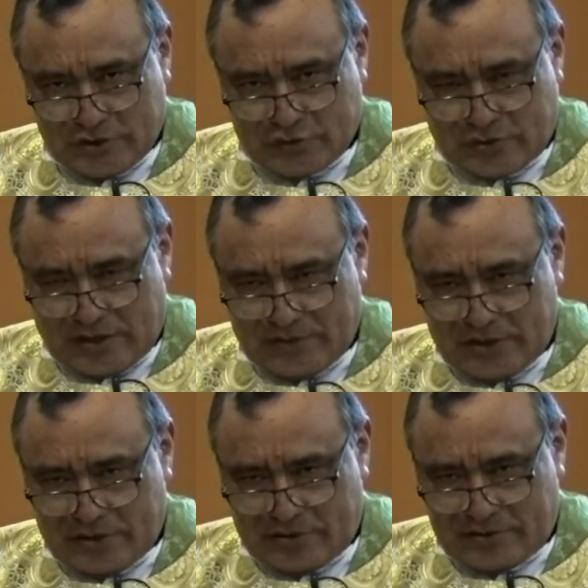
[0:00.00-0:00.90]
su
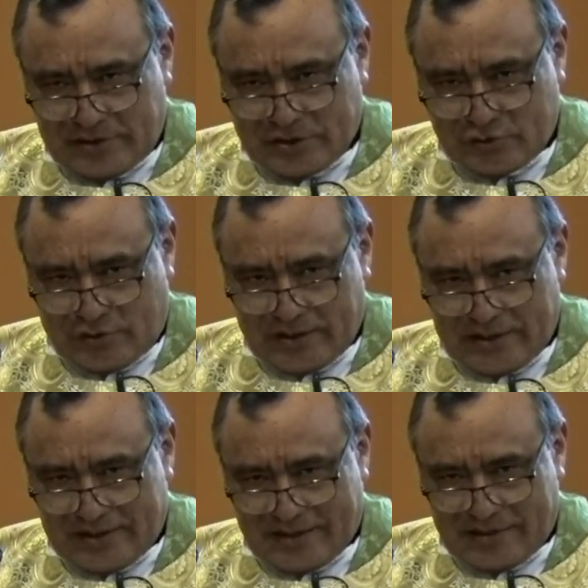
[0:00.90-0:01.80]
camino, en su
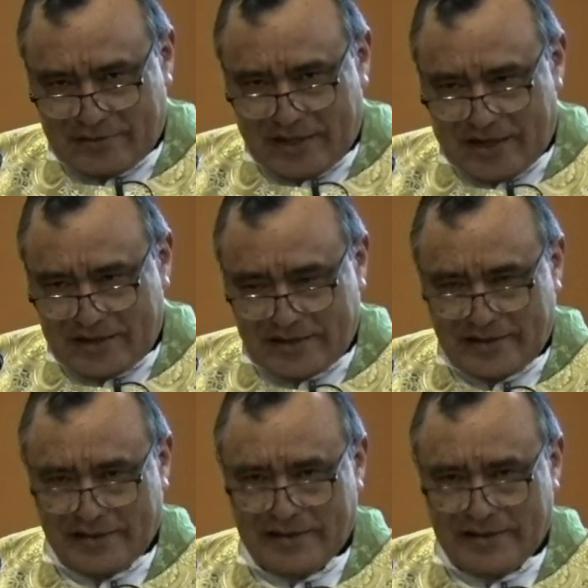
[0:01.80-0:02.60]
agenda de viaje,